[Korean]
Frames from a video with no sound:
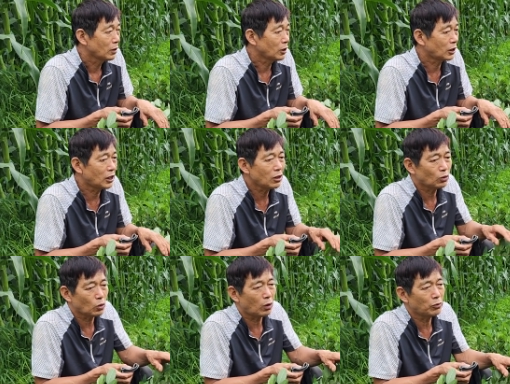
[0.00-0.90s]
이제
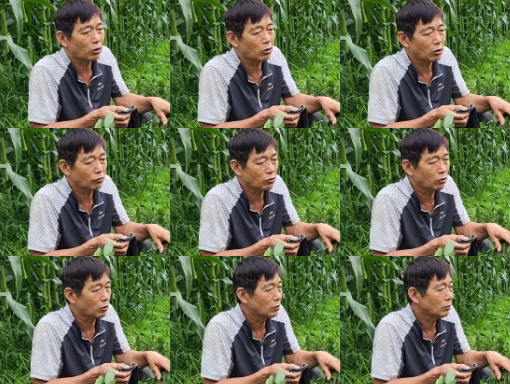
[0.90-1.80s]
키는 조금 더
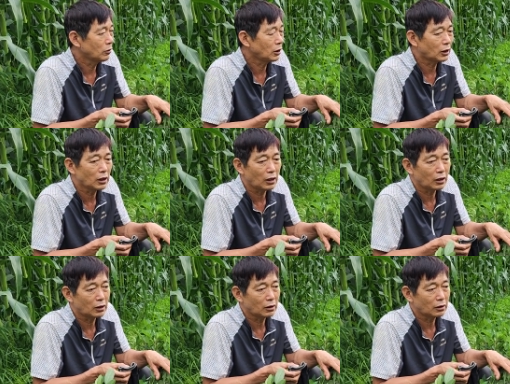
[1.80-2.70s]
커도 이제
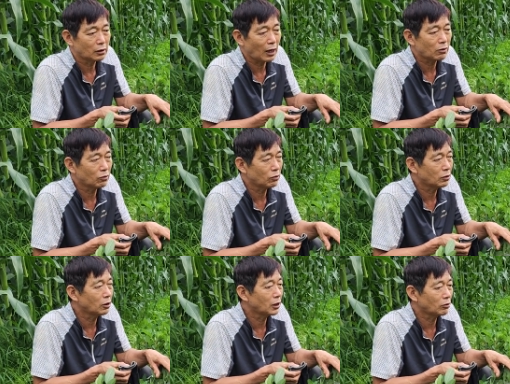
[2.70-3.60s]
굉장히 땅콩도
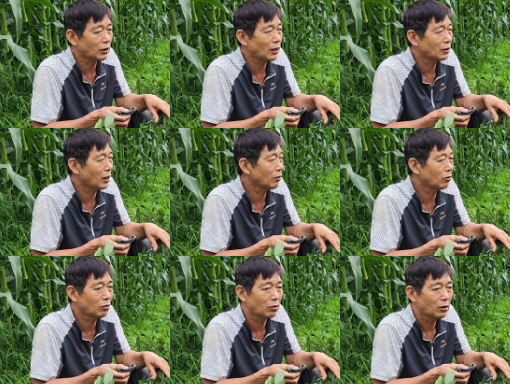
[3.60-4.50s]
그런 대로 잘
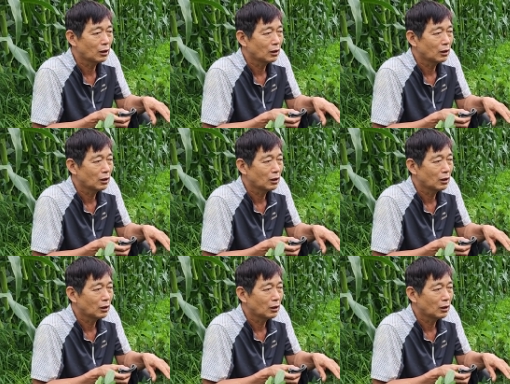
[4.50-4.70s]
되고